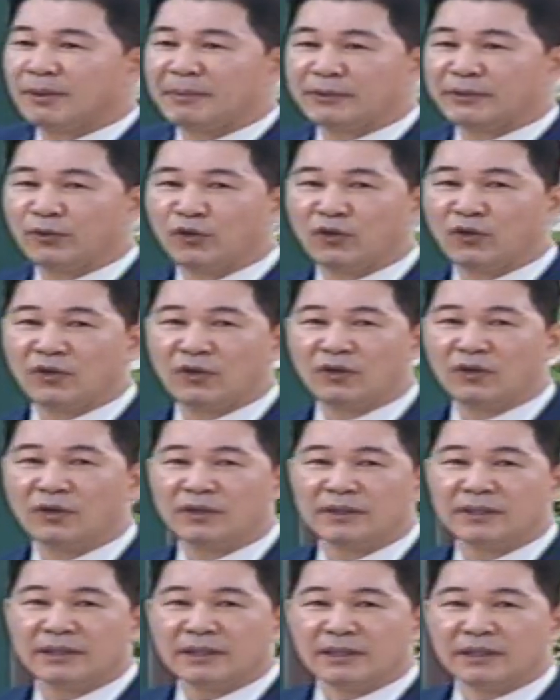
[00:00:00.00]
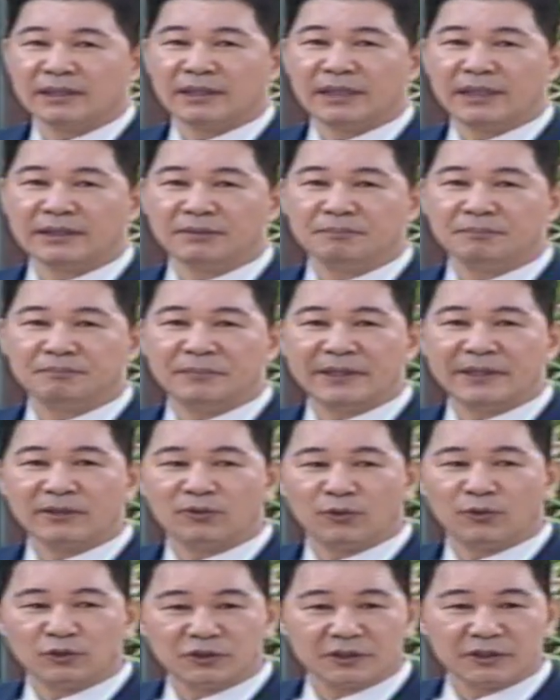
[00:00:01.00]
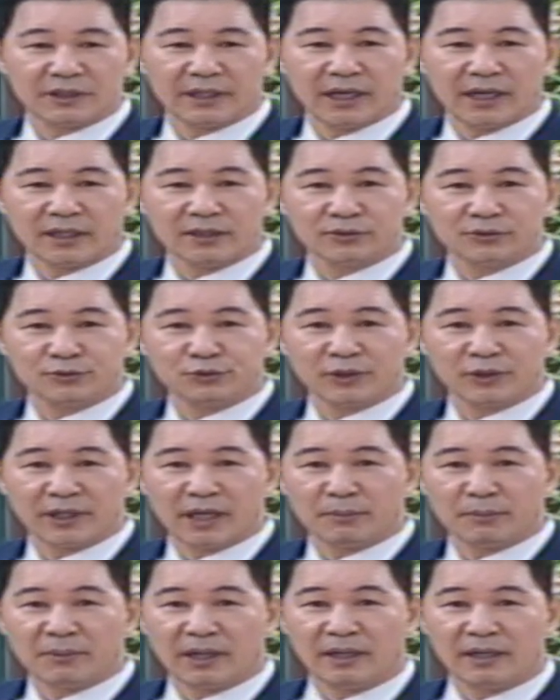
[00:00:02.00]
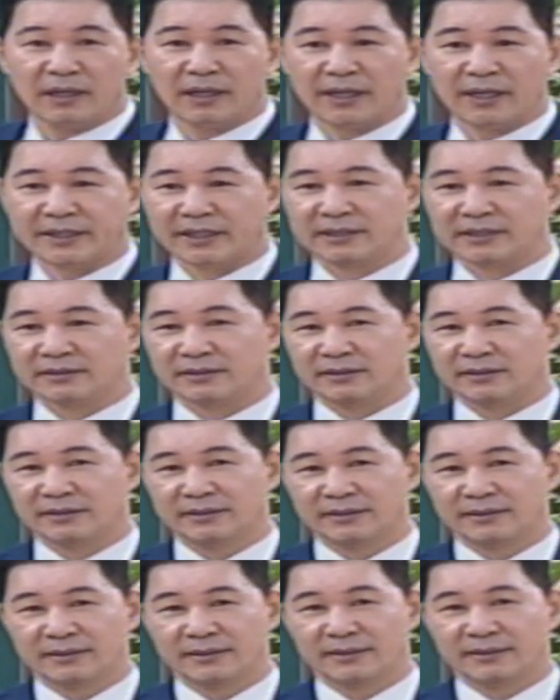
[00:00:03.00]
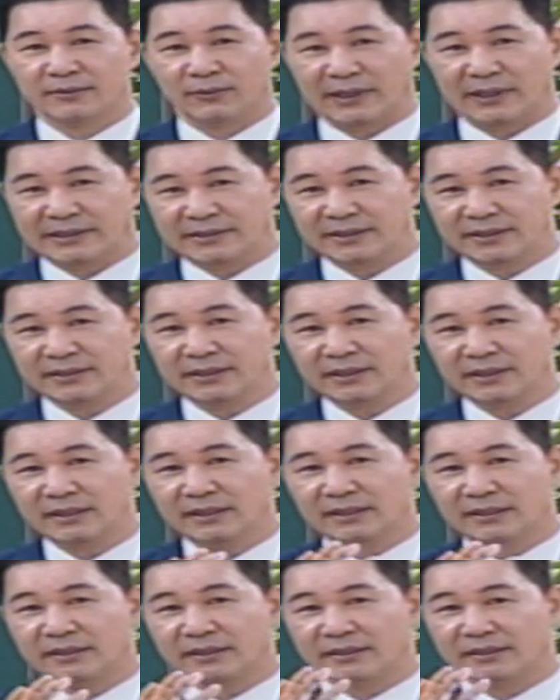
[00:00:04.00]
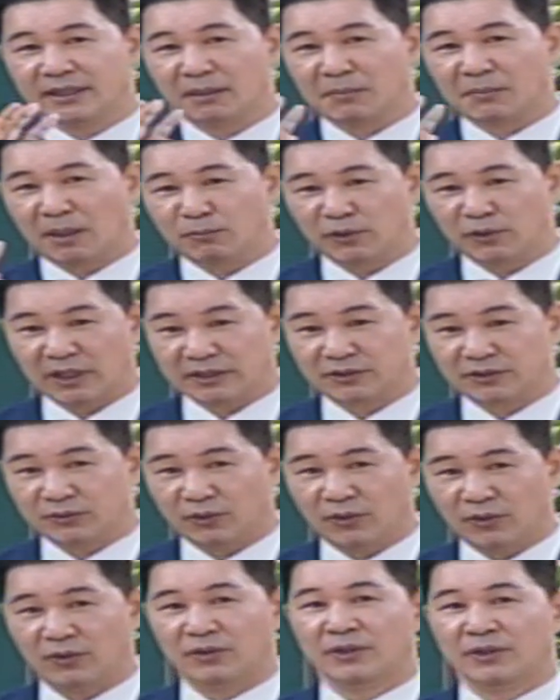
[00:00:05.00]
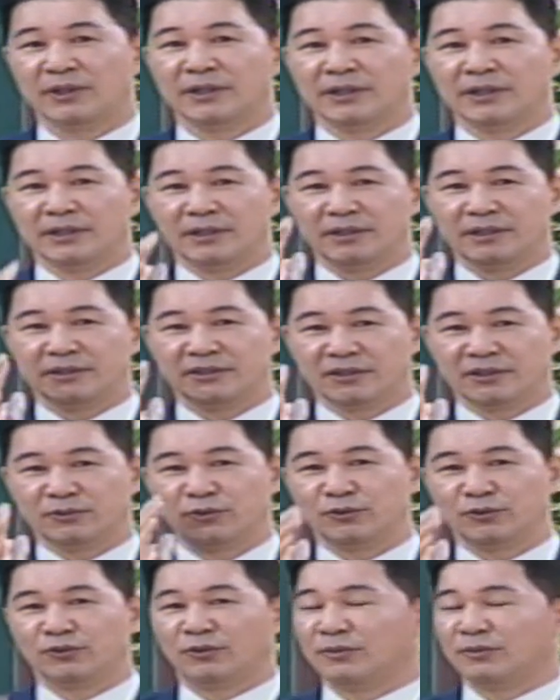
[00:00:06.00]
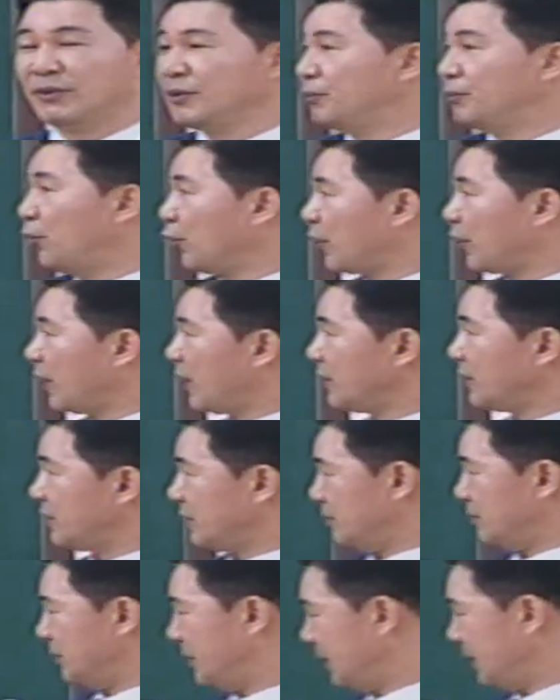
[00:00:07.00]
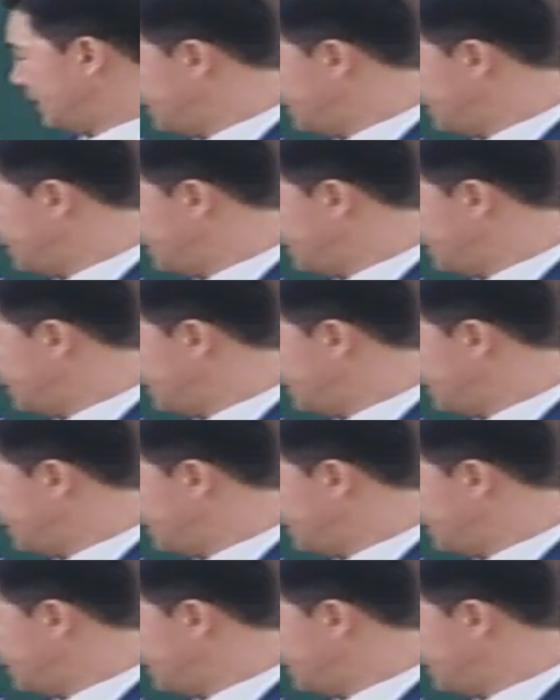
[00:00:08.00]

뭐 요거 어, 한 150개 하는 중에 아마 하나님께서 완전히 헌당 마무리하시고 어, 전도도 본격하실 겁니다.